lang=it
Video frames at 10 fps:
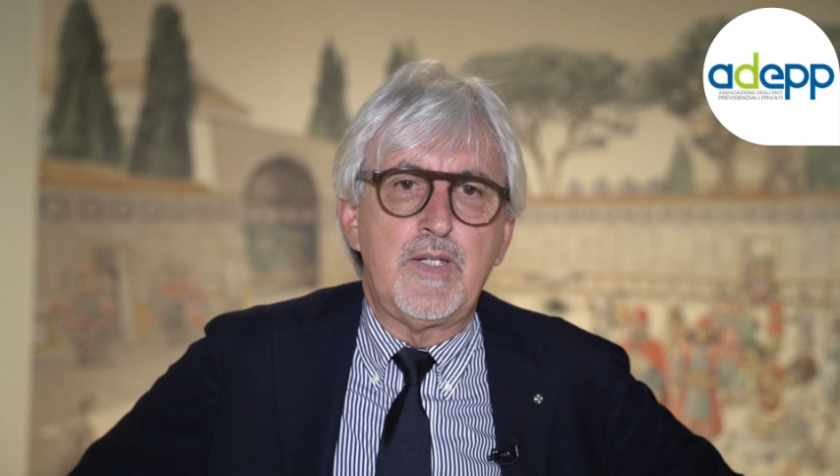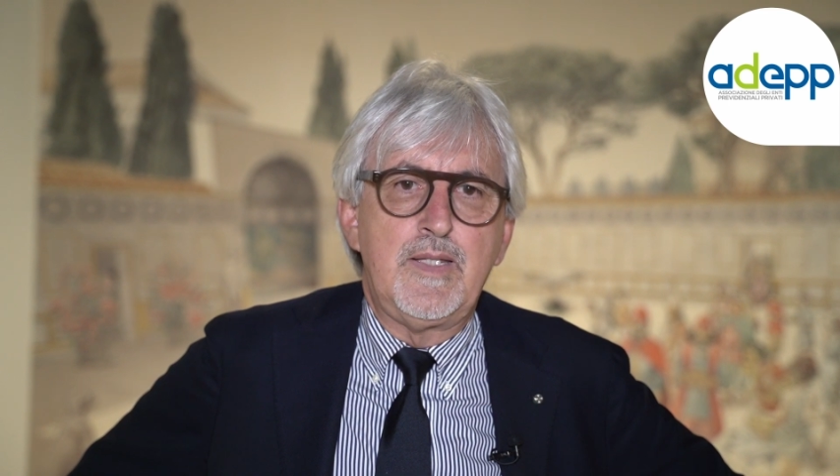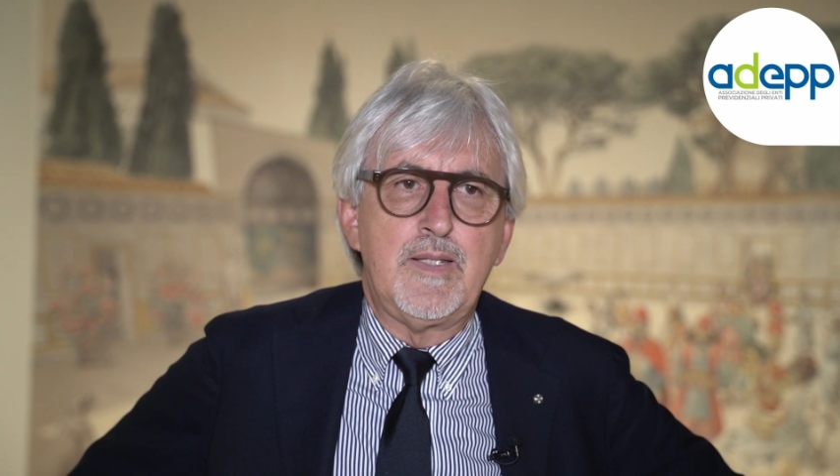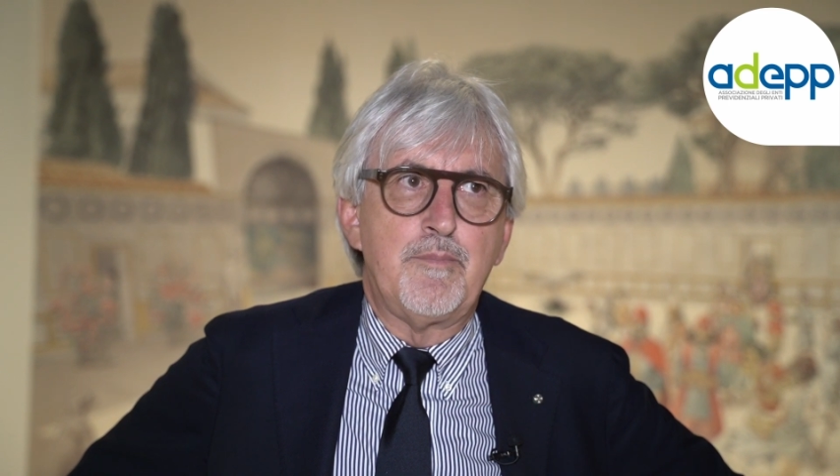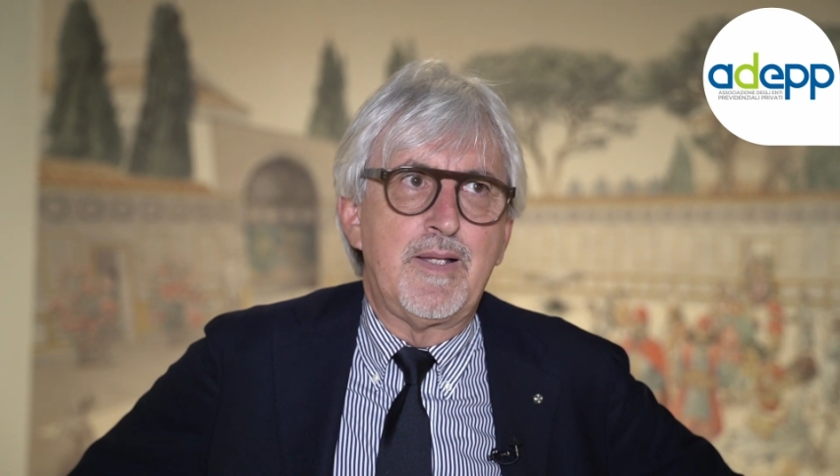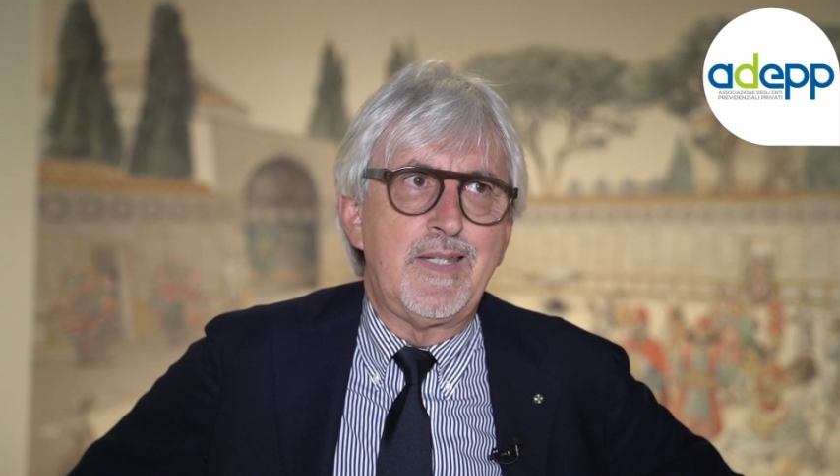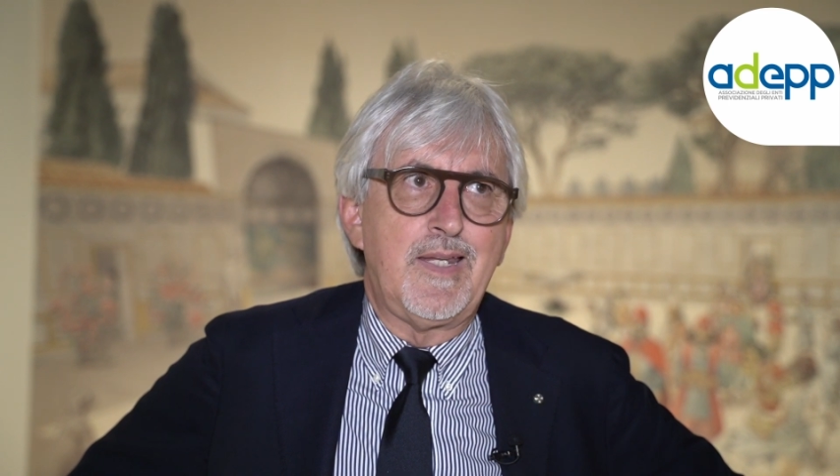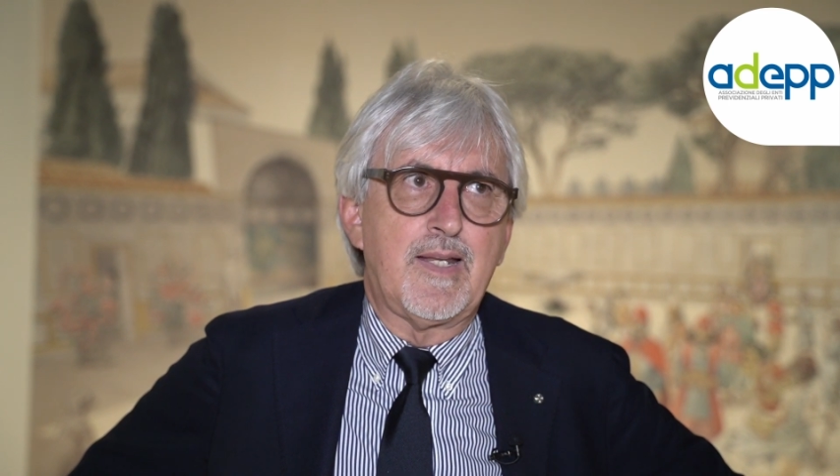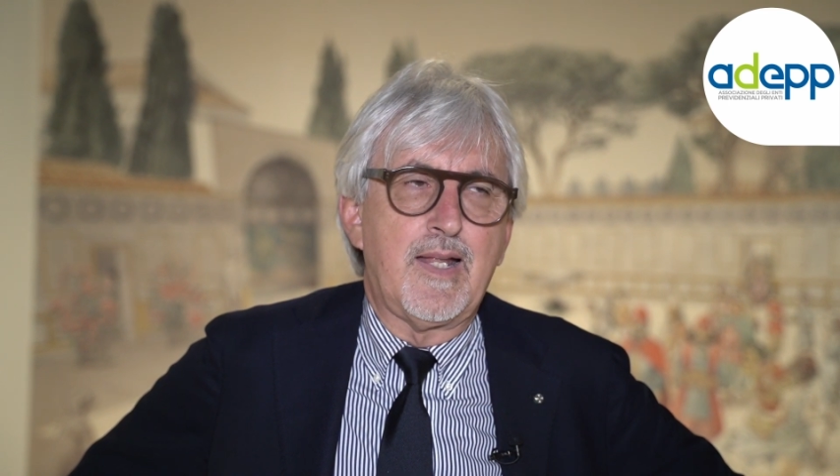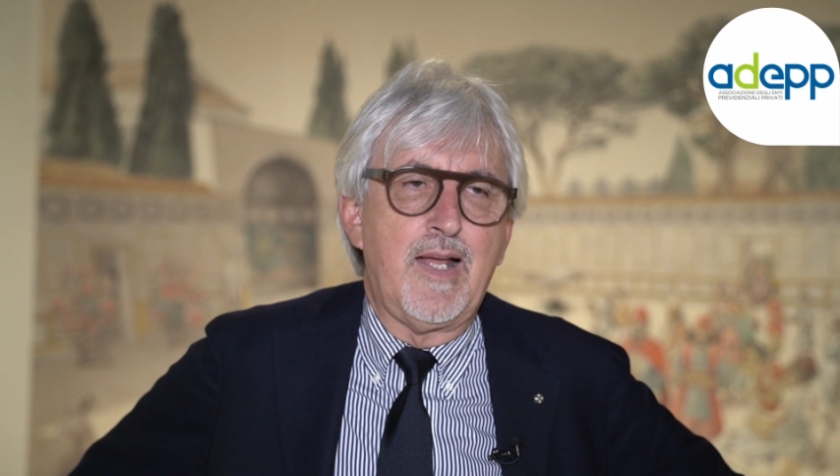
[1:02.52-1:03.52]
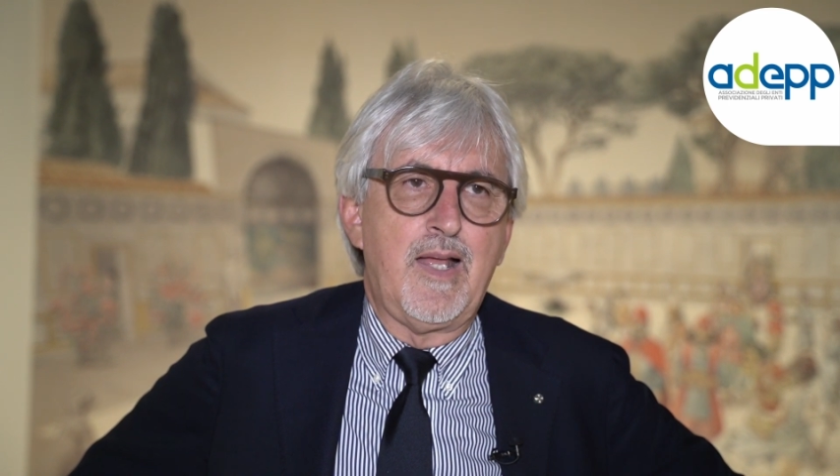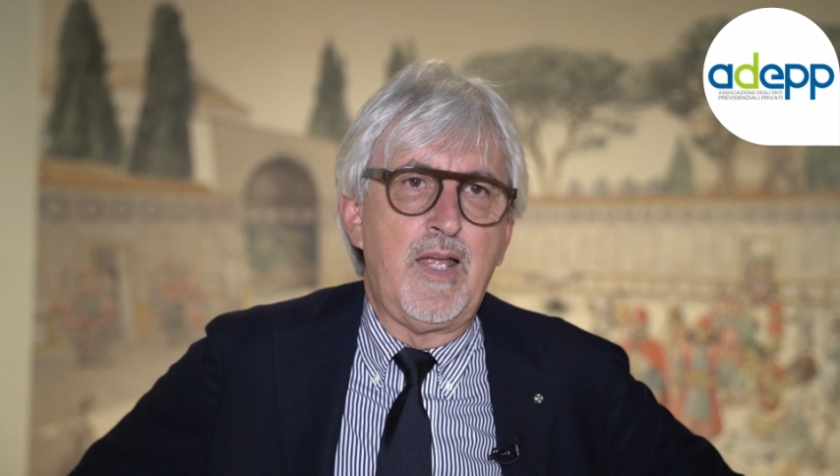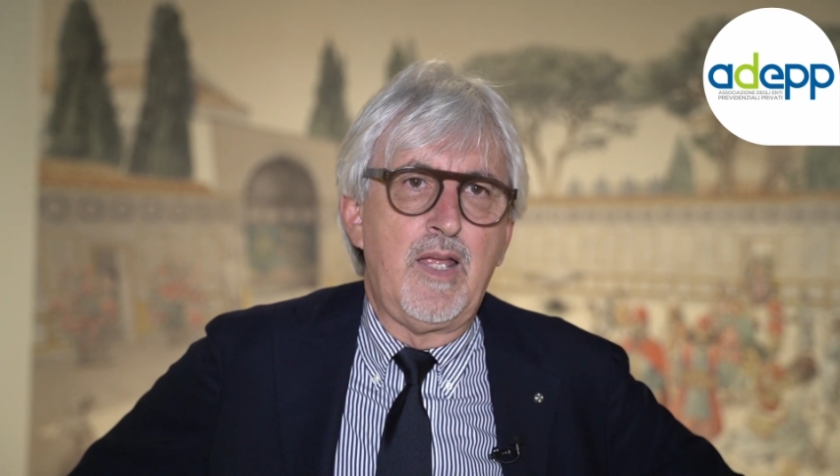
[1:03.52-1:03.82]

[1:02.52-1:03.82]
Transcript: in maniera